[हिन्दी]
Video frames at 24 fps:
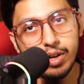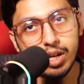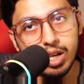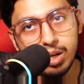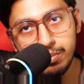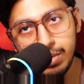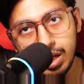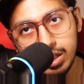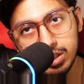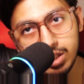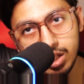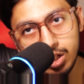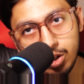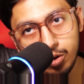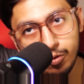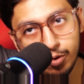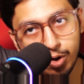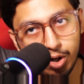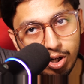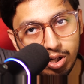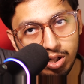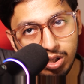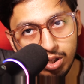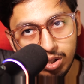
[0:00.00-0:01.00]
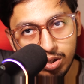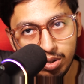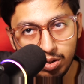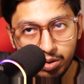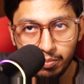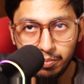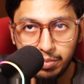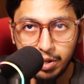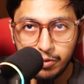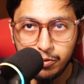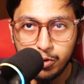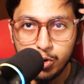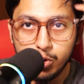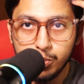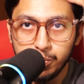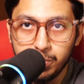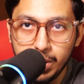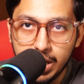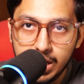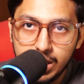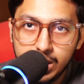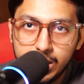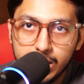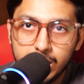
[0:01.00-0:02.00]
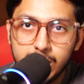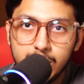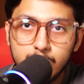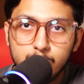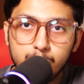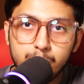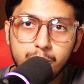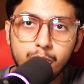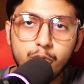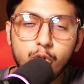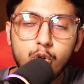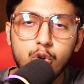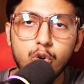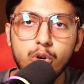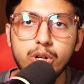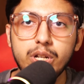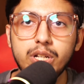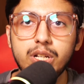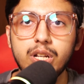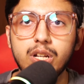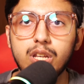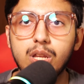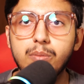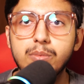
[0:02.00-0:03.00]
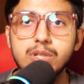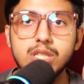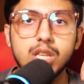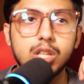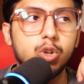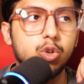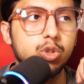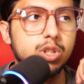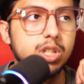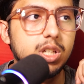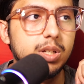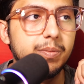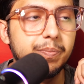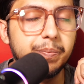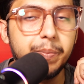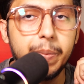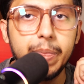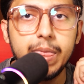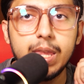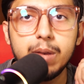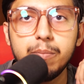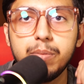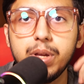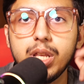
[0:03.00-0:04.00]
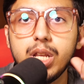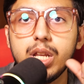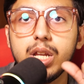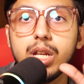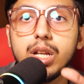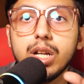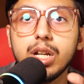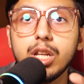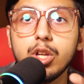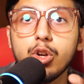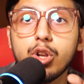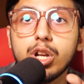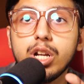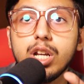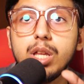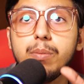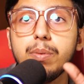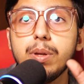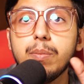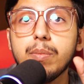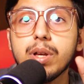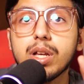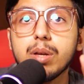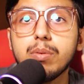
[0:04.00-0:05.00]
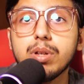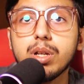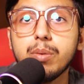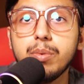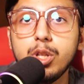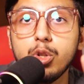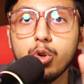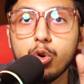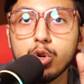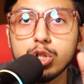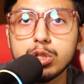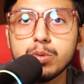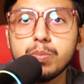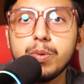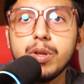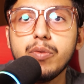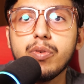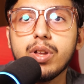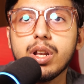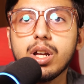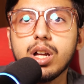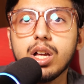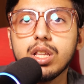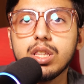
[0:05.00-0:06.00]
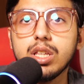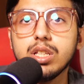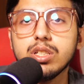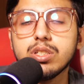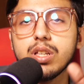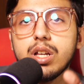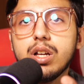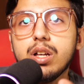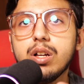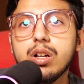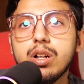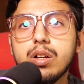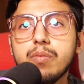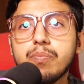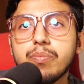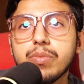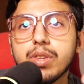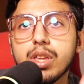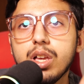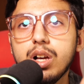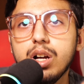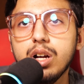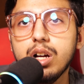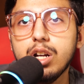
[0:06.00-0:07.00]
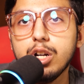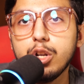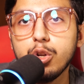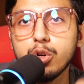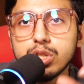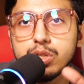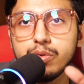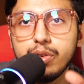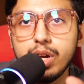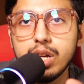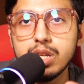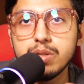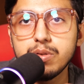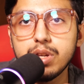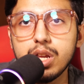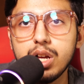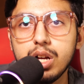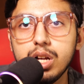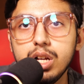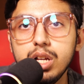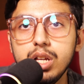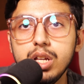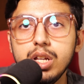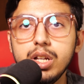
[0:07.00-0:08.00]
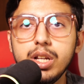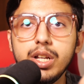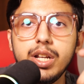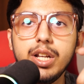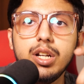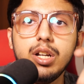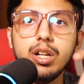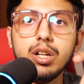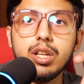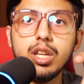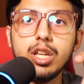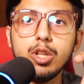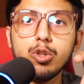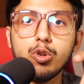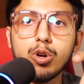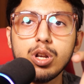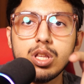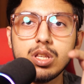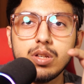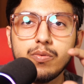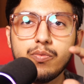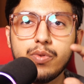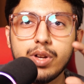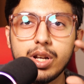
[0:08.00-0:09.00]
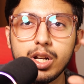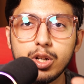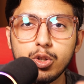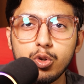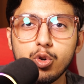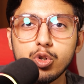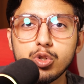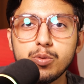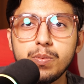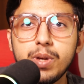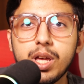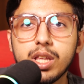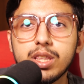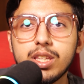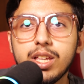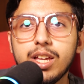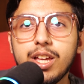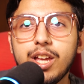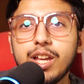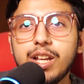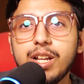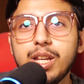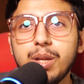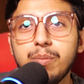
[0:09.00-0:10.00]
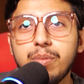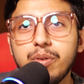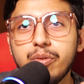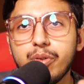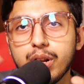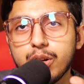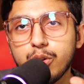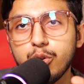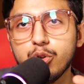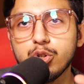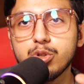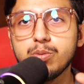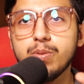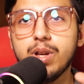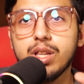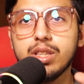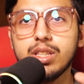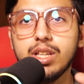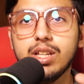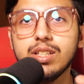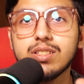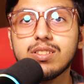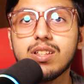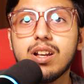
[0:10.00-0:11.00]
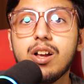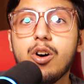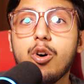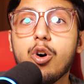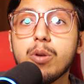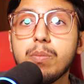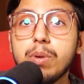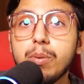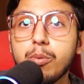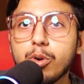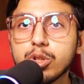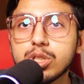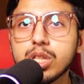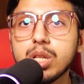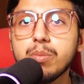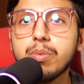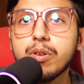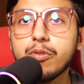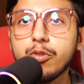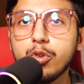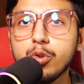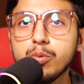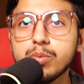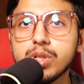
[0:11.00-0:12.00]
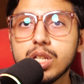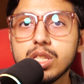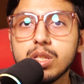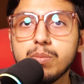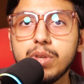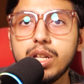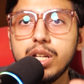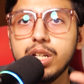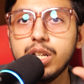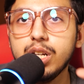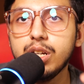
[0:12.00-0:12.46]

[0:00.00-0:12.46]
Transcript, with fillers: अगर हम बात करें ओवरऑल परफ्यूम फैलने की तो वो ई में ज़्यादा होती है फिर ई और ई में कभी कभी नोट्स भी फ़र्क आते हैं जिस तरह डिओ सवाज का ई थोड़ा सा फ़र्क नोट्स में आता है ई फ़र्क नोट्स में आता है इस तरह और भी बहुत सारी परफ्यूम्स हैं जिनमें